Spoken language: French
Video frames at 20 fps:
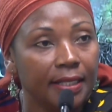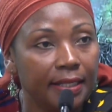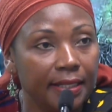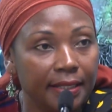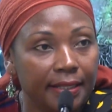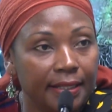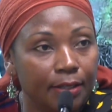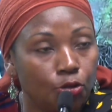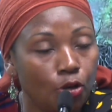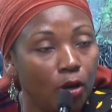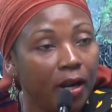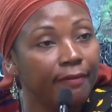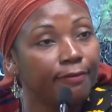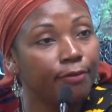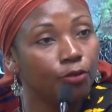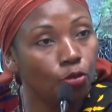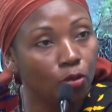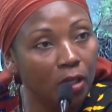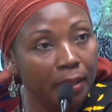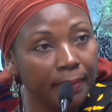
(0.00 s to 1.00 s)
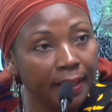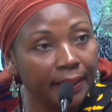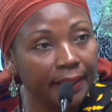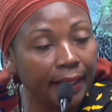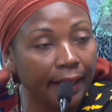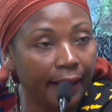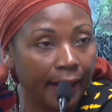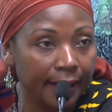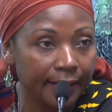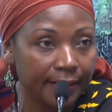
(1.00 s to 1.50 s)
se lèvent tous les
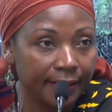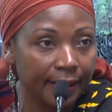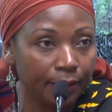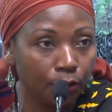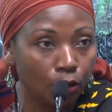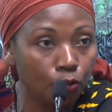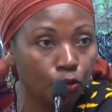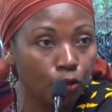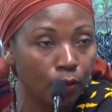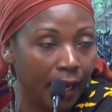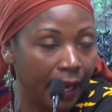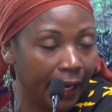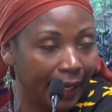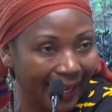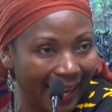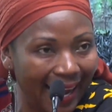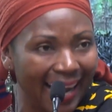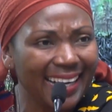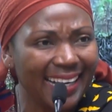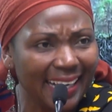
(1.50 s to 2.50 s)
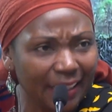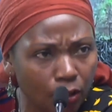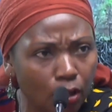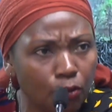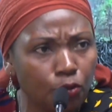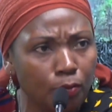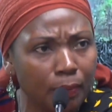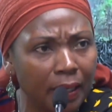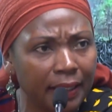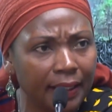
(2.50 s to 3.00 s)
matins à, 7 heures du, à, à 4
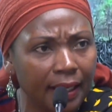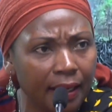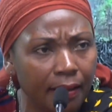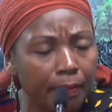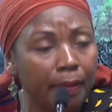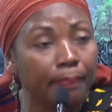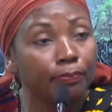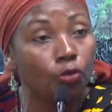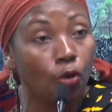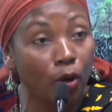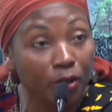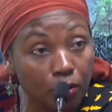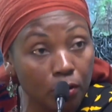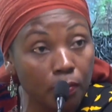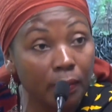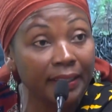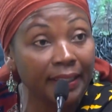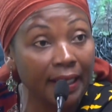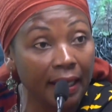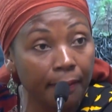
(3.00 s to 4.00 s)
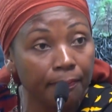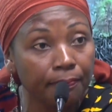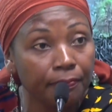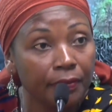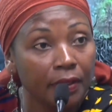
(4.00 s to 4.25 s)
h du matin, même 3 heures du matin,